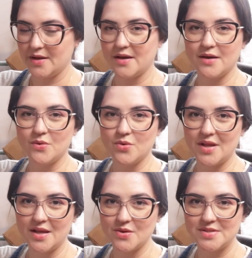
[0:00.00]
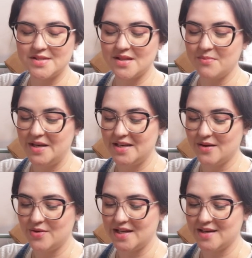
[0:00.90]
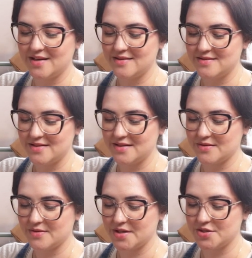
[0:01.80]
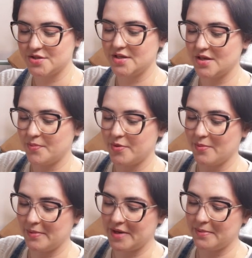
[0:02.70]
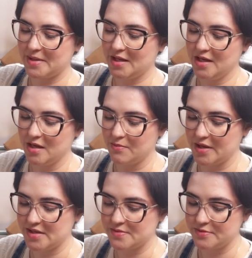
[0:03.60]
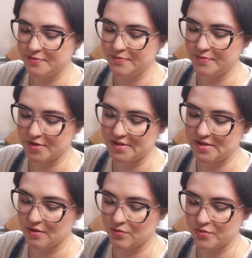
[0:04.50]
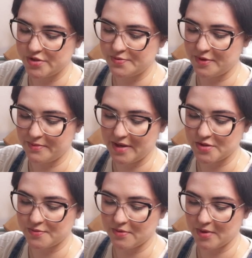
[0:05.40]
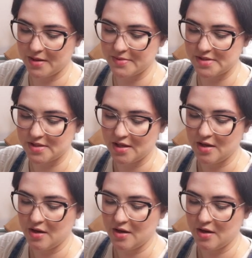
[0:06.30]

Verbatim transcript: É, eu notei que o sistema ele não liga. Eu acho que é o um problema na bateria mesmo. Pode ser um dos primeiros problemas.